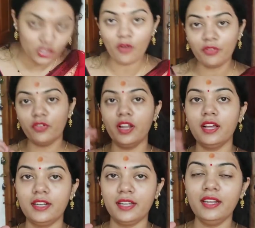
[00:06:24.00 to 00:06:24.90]
सॉफ्ट वाले
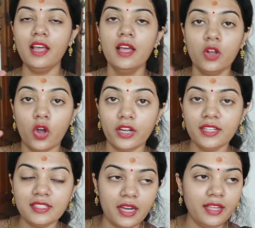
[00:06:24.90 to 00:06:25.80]
कटन
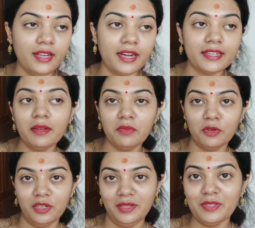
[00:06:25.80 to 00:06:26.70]
कॉटन साड़ी कटन
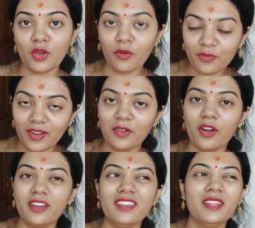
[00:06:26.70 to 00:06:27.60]
बोल रही है सॉफ्ट वाले
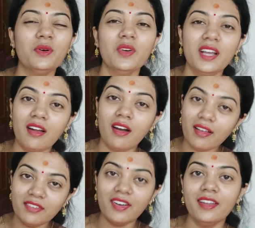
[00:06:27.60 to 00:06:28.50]
कॉटन नहीं तो
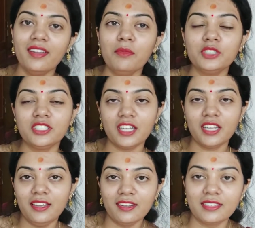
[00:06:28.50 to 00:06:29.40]
कड़क वाले ना मुझे अच्छा
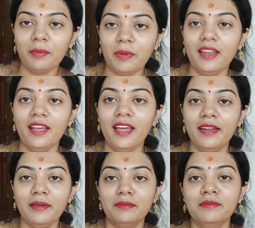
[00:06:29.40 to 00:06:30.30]
नहीं लगता है पहनना
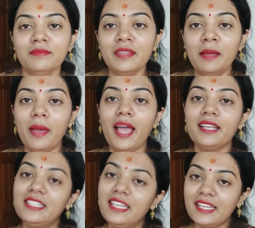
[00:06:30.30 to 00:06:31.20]
एंड मैं
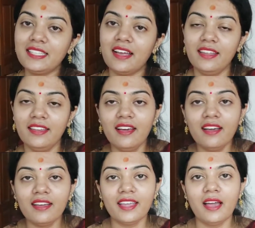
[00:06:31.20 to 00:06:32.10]
एक्चुअली ये साड़ी
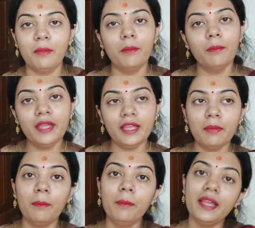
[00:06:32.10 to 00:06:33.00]
ना क्या मम्मी
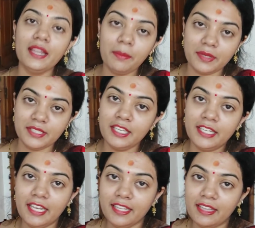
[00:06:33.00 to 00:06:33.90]
की मम्मी के लिए
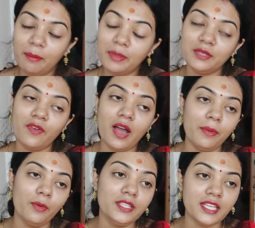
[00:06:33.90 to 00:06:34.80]
पसंद के लिए था मैं जब
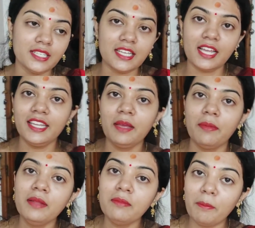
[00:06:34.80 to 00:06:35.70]
वहां पे उड़ी शादी के
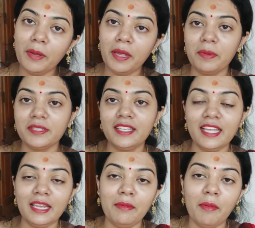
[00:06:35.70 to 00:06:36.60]
बाद मम्मी के
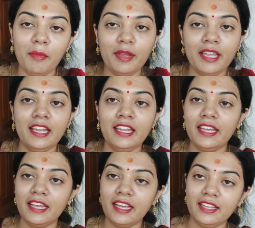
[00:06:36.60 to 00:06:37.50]
पसंद के लिए मैं मम्मी के लिए
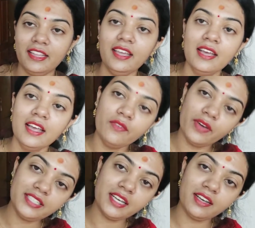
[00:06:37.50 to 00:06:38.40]
लेके गई थी
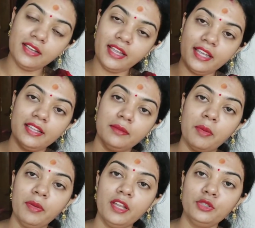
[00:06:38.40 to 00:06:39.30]
वहीं से लेके
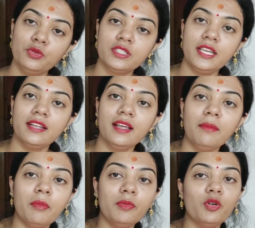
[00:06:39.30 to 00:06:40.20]
मम्मी के लिए चूज किया था
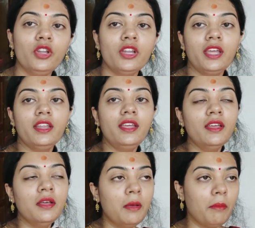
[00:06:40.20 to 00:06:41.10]
मम्मी बोली नहीं
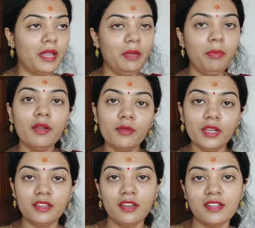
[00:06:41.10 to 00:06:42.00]
नहीं मैं नहीं
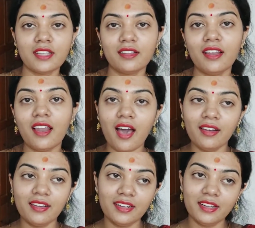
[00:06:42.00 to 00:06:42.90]
पहनूंगी इतना ज्यादा
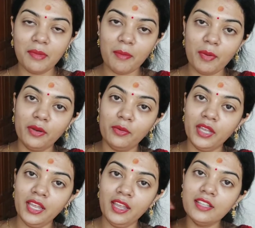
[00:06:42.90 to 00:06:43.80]
लाल कलर मैं
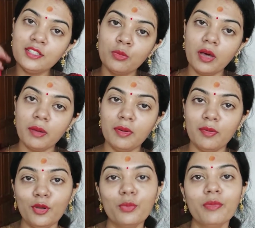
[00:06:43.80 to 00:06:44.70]
पहनूंगी इस उम्र में
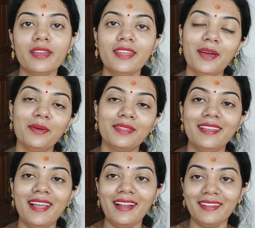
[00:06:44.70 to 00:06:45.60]
बोली उम्र क्या होता
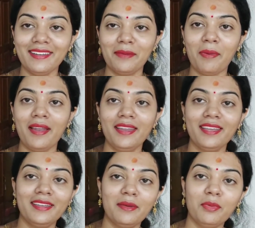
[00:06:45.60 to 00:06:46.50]
है लाल कलर पहनने
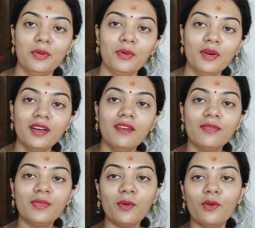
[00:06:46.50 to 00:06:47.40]
के लिए बोलो
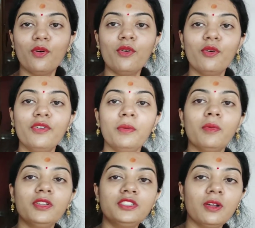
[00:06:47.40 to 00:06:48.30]
तो फिर
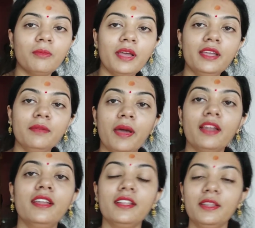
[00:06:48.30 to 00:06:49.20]
मैं बोली चलो मैं ही
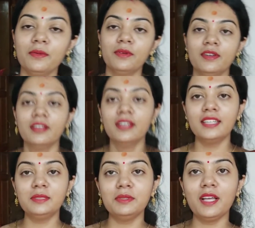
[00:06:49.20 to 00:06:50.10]
पहन लेती हूँ
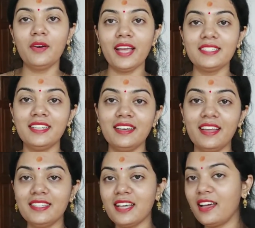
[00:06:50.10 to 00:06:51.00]
अच्छा बताओ कैसा लग
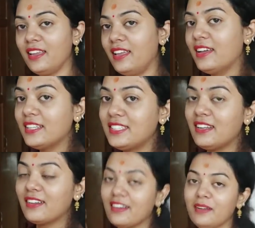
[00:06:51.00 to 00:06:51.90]
रहा है साड़ी अच्छा
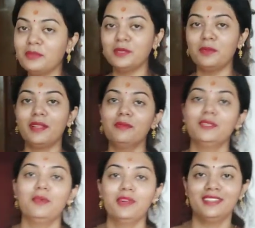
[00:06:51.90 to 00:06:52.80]
लग रहा है ना मुझे पता है
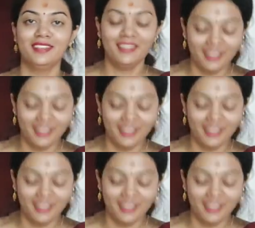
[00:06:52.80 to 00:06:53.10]
मुझे बहुत अच्छा